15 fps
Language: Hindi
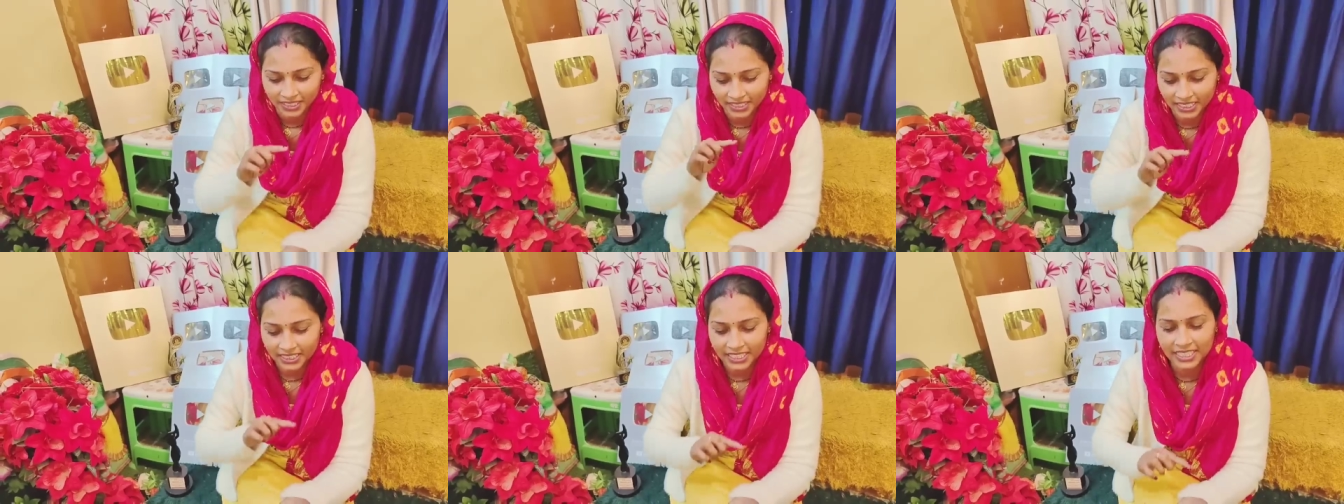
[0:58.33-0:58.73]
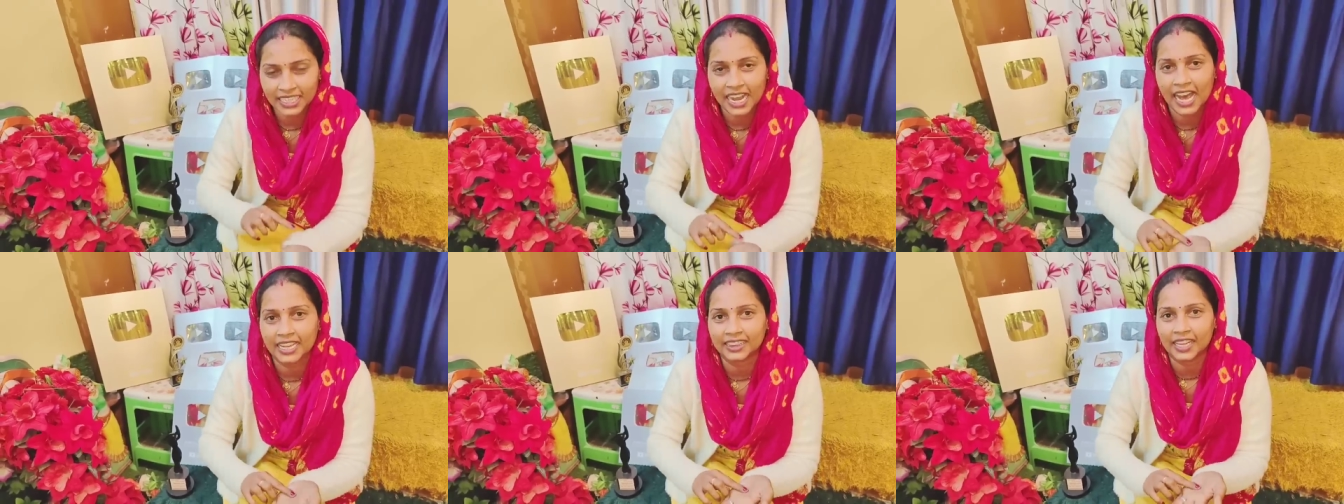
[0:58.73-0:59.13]

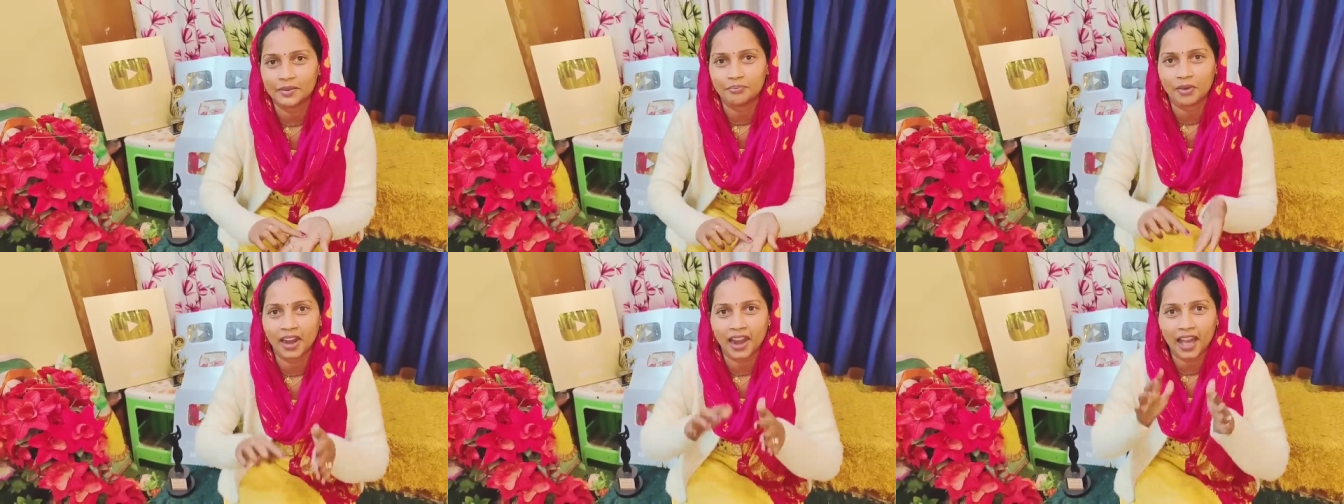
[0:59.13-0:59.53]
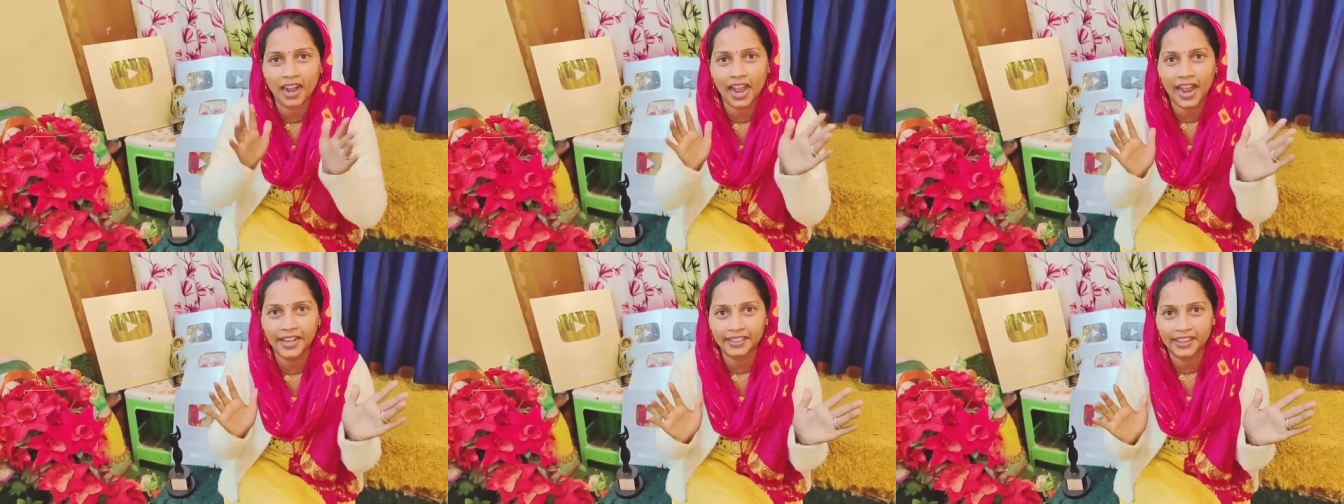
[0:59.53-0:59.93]
जितना थम्बल
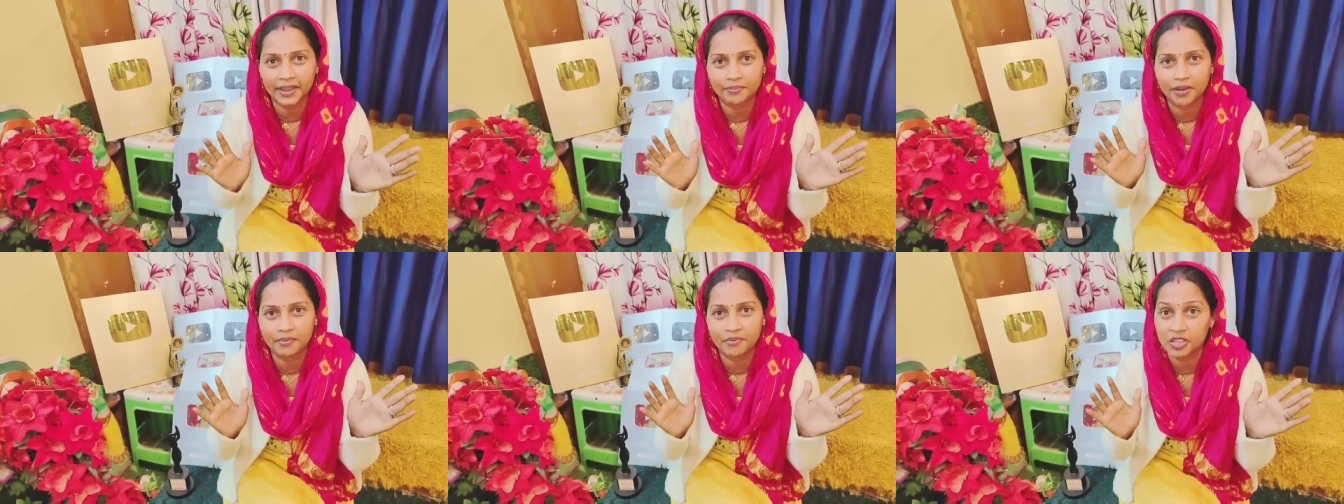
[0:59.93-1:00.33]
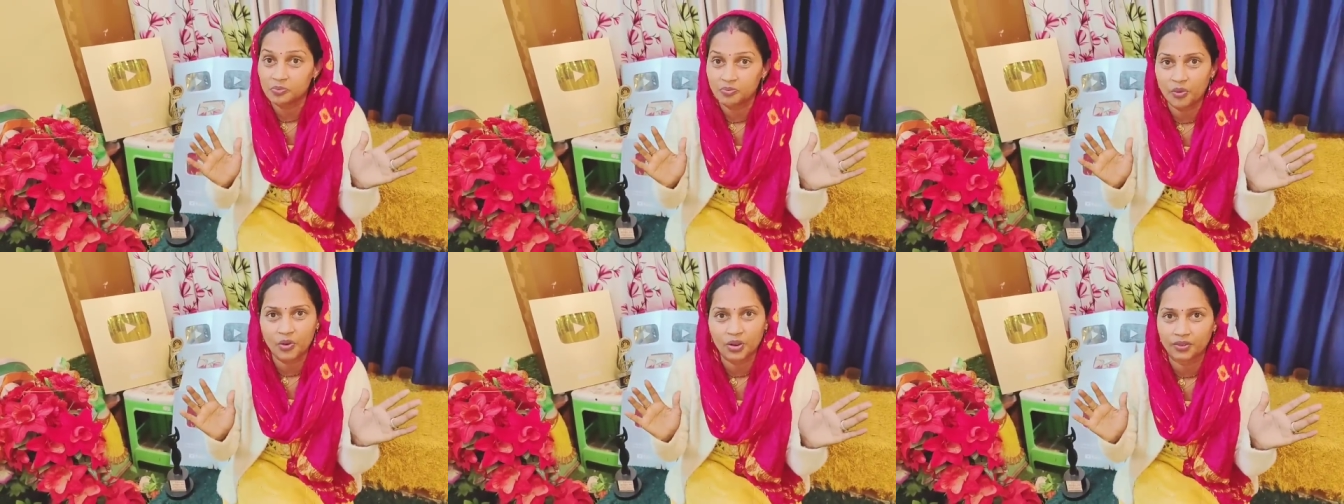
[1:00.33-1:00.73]
लगाए थे बम
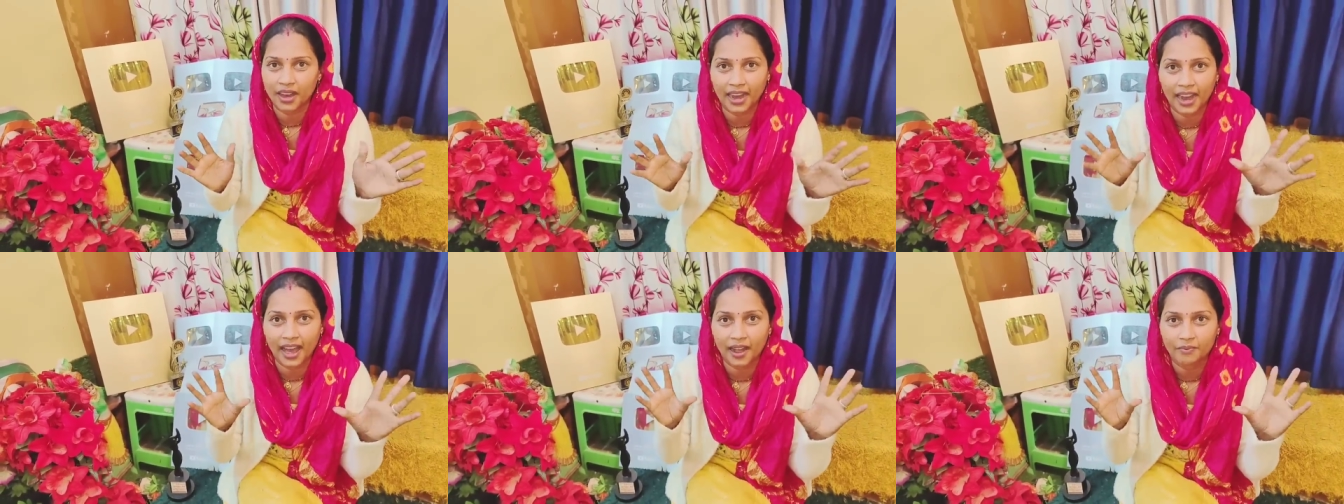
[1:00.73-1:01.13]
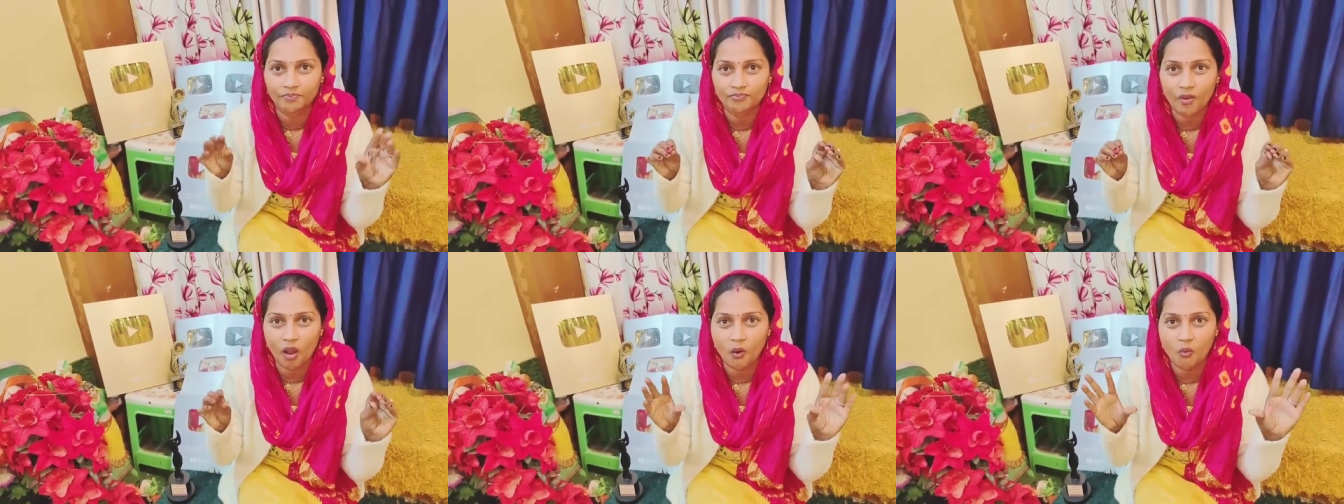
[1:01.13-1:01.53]
विस्फोट वाला
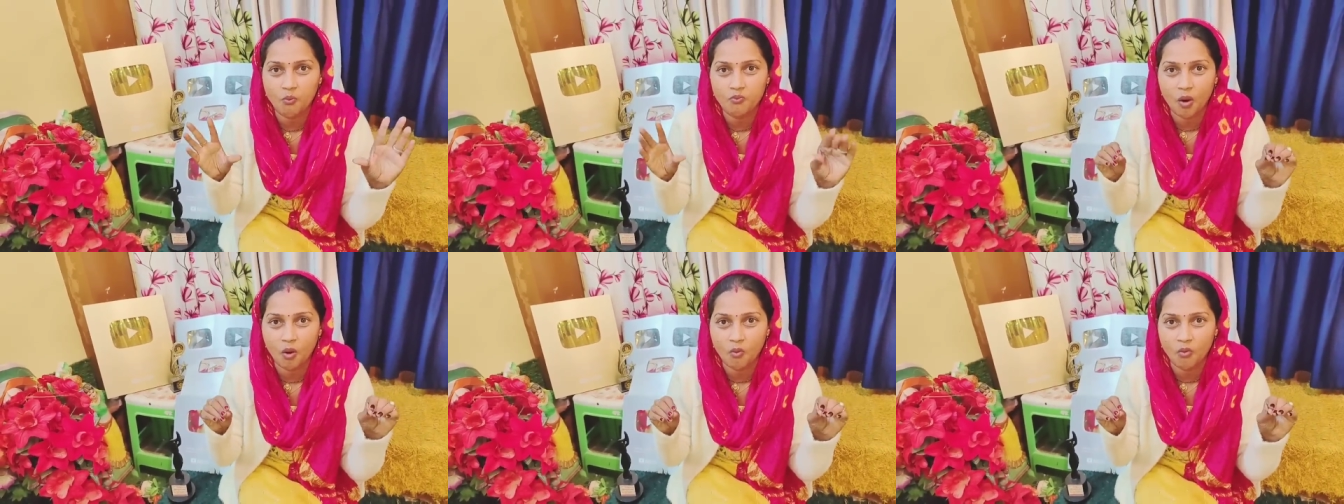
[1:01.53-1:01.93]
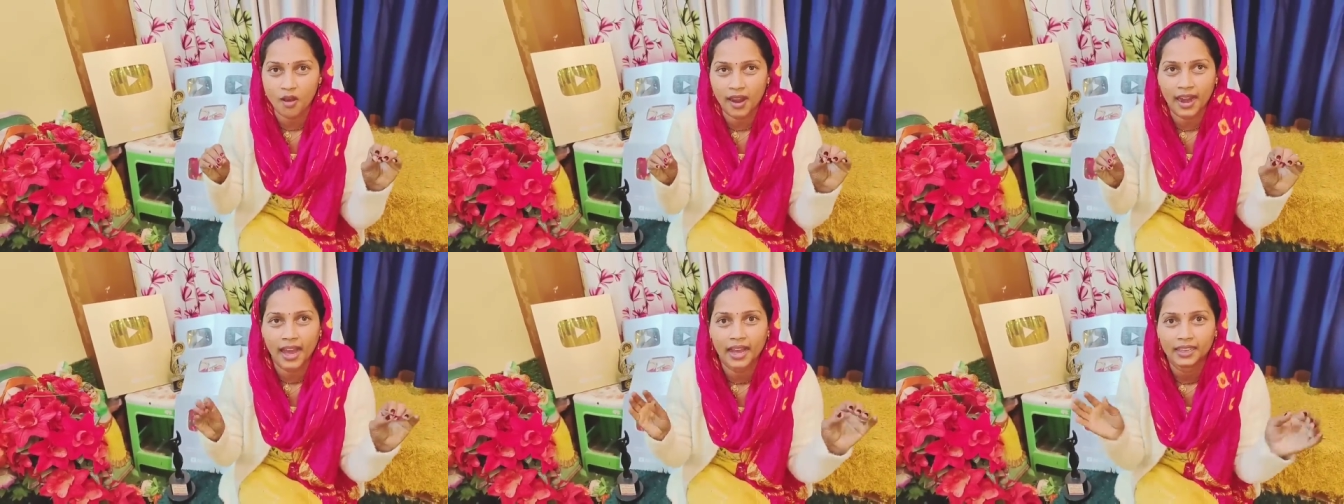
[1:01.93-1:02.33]
पाऊ पाऊ
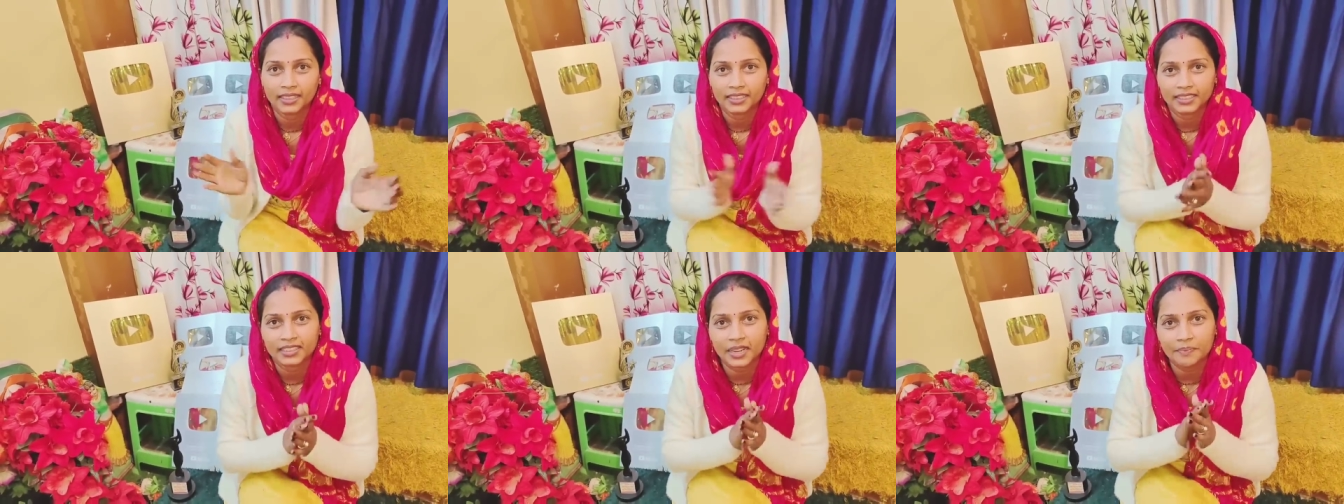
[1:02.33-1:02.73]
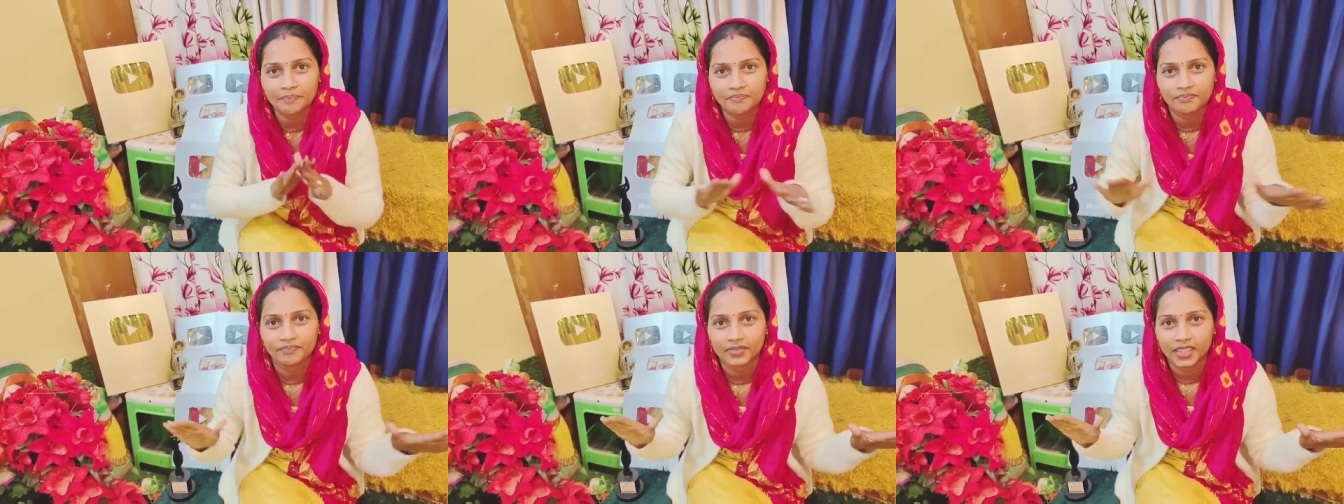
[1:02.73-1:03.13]
वाला सब
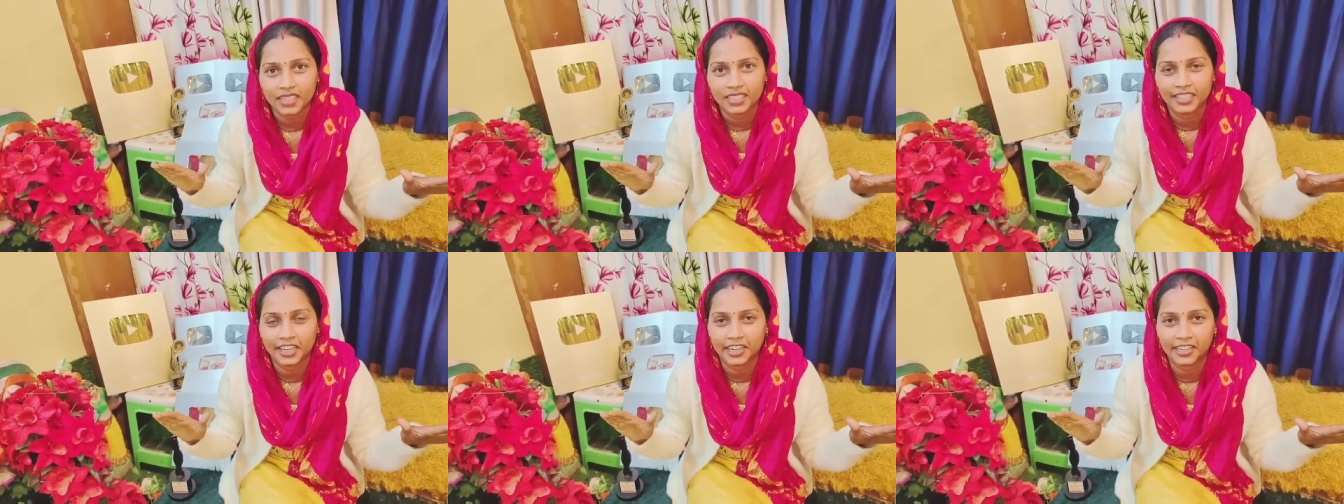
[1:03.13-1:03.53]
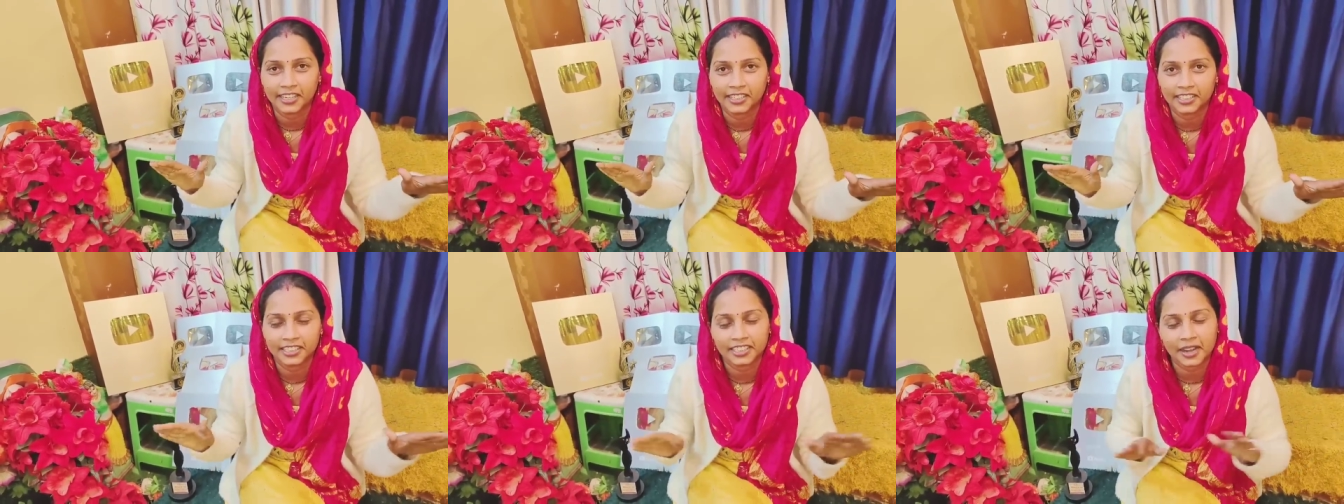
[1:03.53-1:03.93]

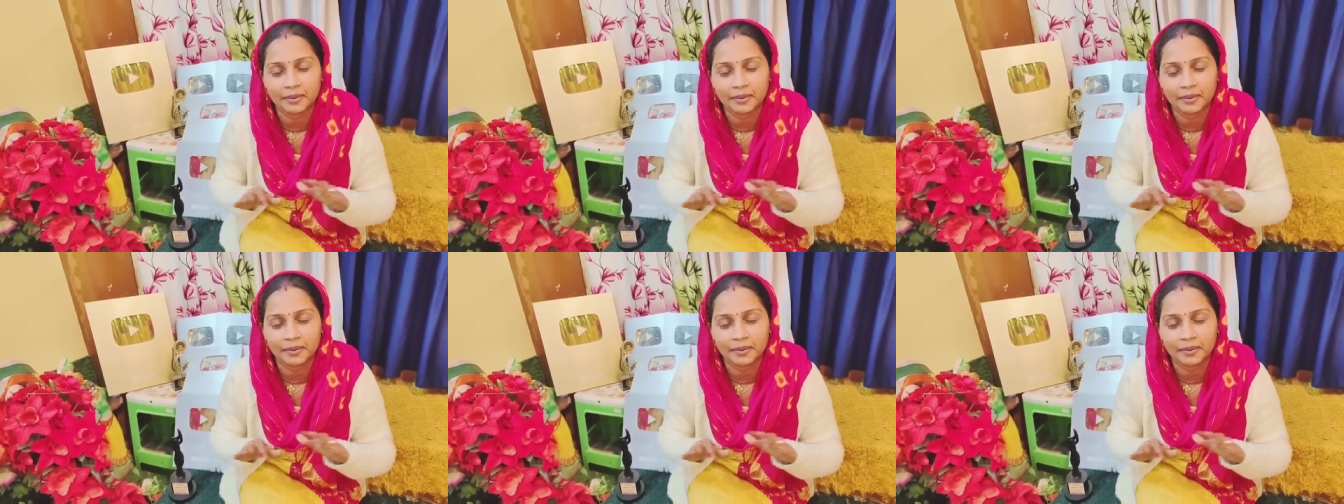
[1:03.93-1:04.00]
डिलीट